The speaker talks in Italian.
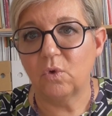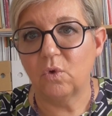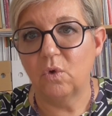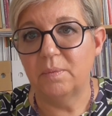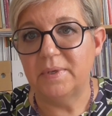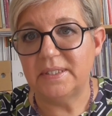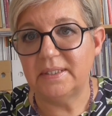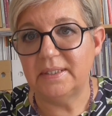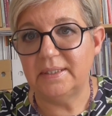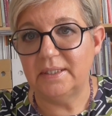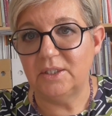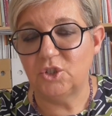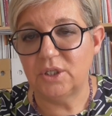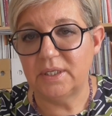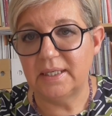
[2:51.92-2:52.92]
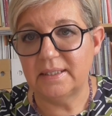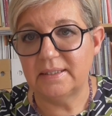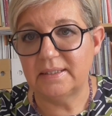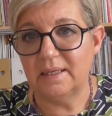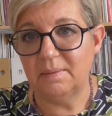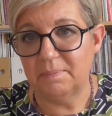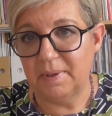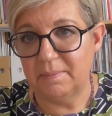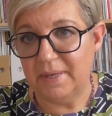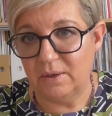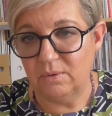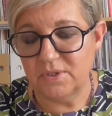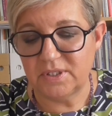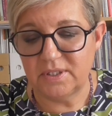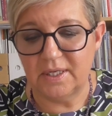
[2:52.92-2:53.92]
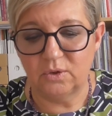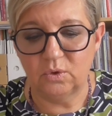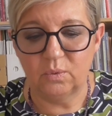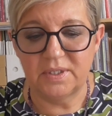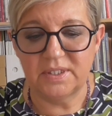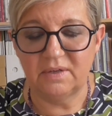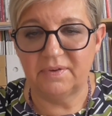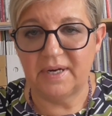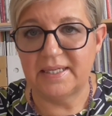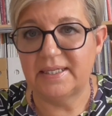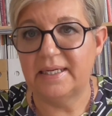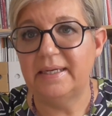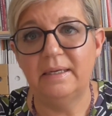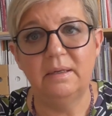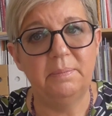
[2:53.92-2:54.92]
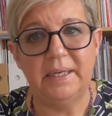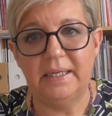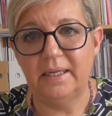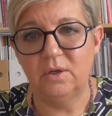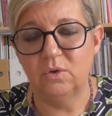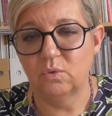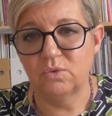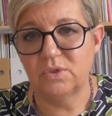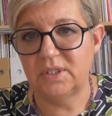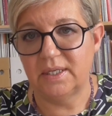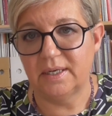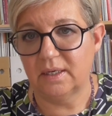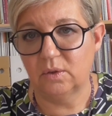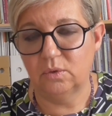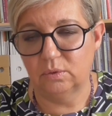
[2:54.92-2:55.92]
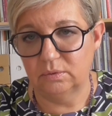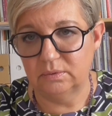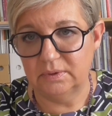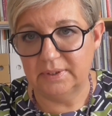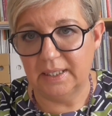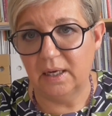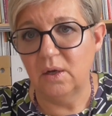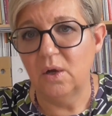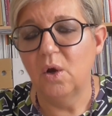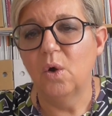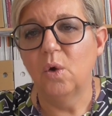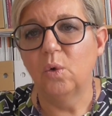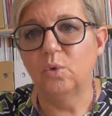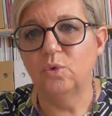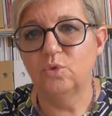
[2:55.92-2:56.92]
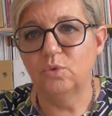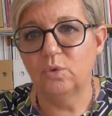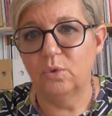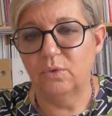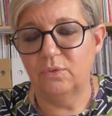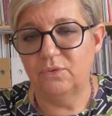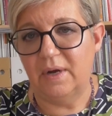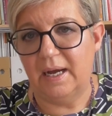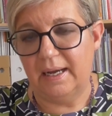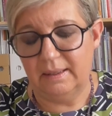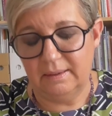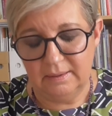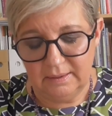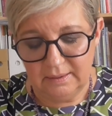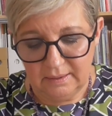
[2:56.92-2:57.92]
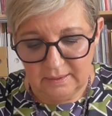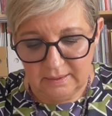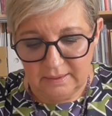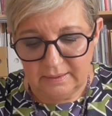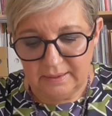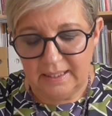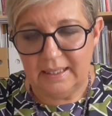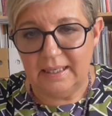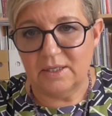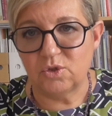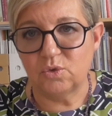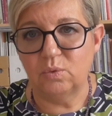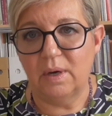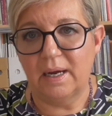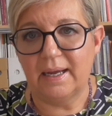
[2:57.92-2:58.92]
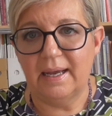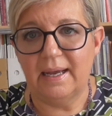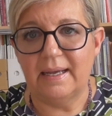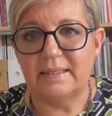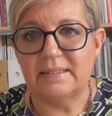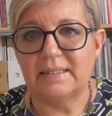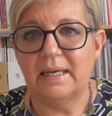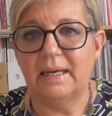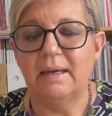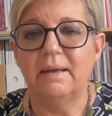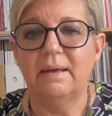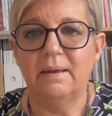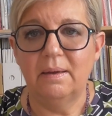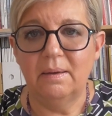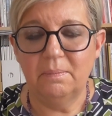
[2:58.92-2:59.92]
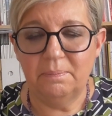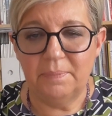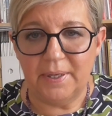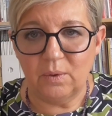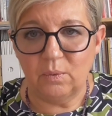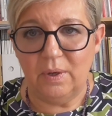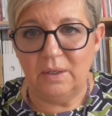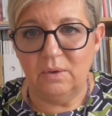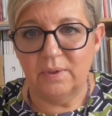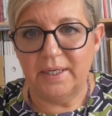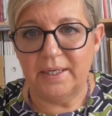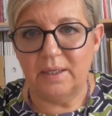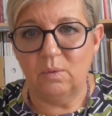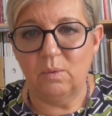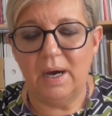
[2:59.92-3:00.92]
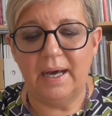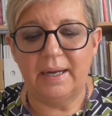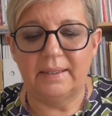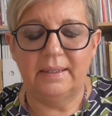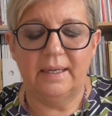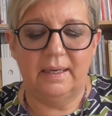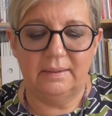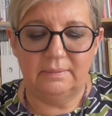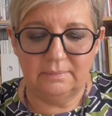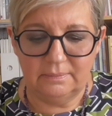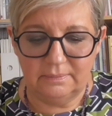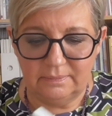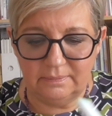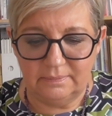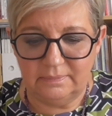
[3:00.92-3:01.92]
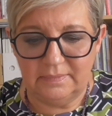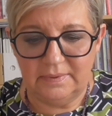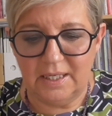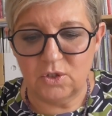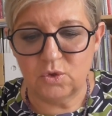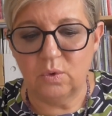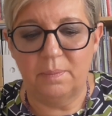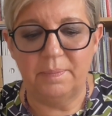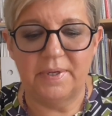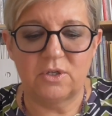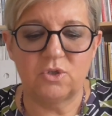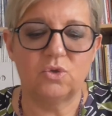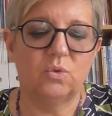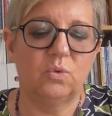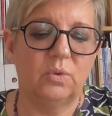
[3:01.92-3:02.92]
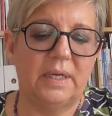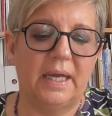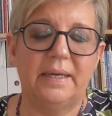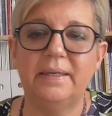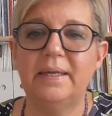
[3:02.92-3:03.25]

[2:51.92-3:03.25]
come si dice sempre mi hanno insegnato questa frase, il bene non si racconta, ognuno lo fa nella sua casa per quello che riguarda mh, la sua persona,